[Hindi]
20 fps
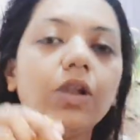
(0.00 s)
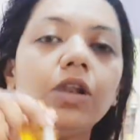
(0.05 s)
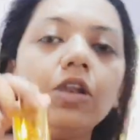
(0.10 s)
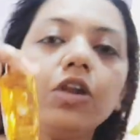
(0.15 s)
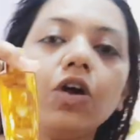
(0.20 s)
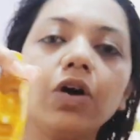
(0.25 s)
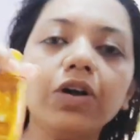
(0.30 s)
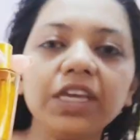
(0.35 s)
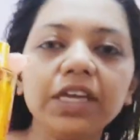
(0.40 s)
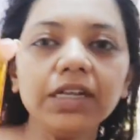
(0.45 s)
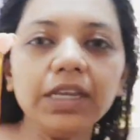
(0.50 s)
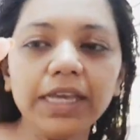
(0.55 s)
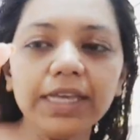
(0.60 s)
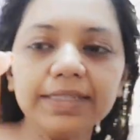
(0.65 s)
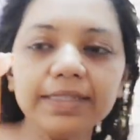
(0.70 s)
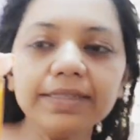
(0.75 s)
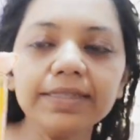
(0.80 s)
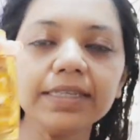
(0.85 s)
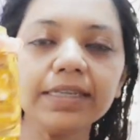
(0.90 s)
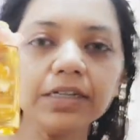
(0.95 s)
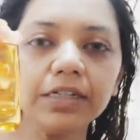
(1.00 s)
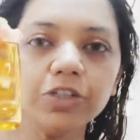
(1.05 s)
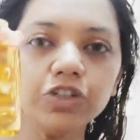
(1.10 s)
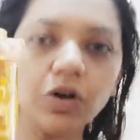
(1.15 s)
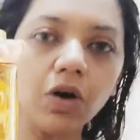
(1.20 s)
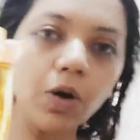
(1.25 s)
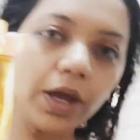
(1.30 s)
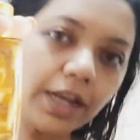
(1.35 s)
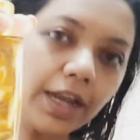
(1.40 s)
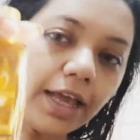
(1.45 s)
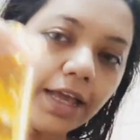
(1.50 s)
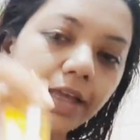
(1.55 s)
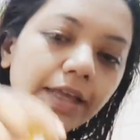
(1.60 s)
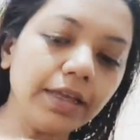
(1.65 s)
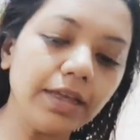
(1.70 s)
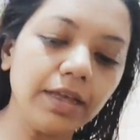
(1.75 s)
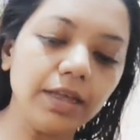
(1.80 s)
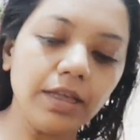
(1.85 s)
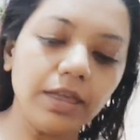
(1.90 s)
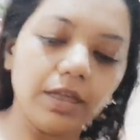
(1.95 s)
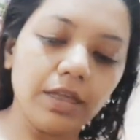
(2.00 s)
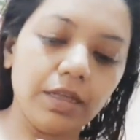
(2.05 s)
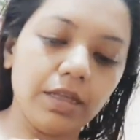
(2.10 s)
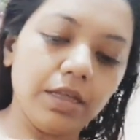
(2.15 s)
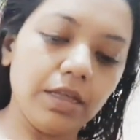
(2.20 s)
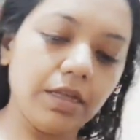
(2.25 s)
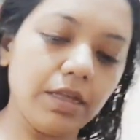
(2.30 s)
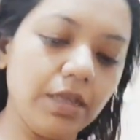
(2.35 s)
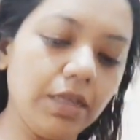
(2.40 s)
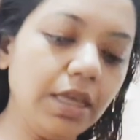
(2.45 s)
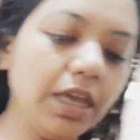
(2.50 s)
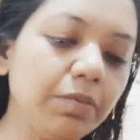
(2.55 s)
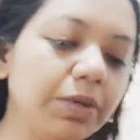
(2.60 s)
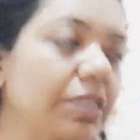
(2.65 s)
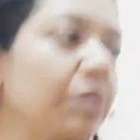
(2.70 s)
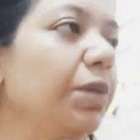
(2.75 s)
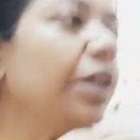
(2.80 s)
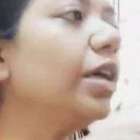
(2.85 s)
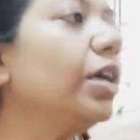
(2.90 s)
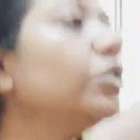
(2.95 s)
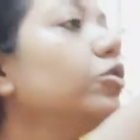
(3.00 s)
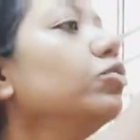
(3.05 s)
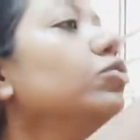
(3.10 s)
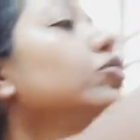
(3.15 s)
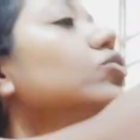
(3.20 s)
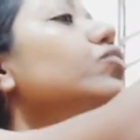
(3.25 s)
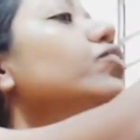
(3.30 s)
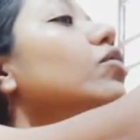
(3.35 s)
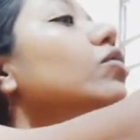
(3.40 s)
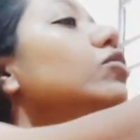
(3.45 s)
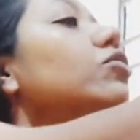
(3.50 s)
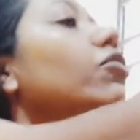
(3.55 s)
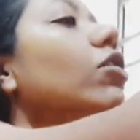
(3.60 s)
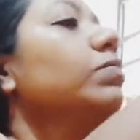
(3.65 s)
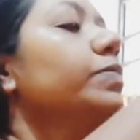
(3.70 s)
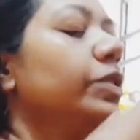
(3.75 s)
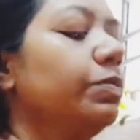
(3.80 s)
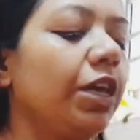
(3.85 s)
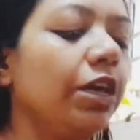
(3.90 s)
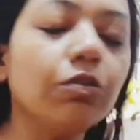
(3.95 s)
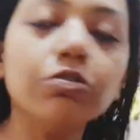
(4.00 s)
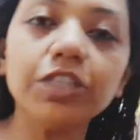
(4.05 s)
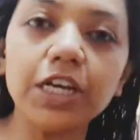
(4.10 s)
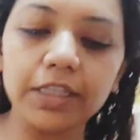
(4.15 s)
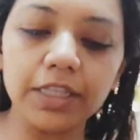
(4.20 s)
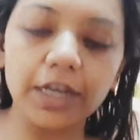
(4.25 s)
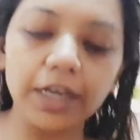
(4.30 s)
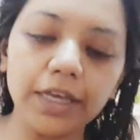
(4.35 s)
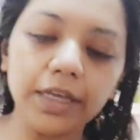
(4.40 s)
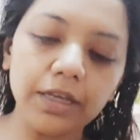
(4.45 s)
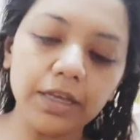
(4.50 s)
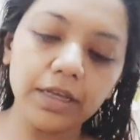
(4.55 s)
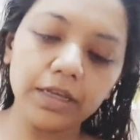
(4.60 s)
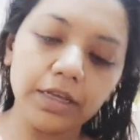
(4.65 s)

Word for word: लॉरियल एसेंशियल जो ऑयल है ये बस मेरा टू टू फोर ड्रॉप्स में हो जाता है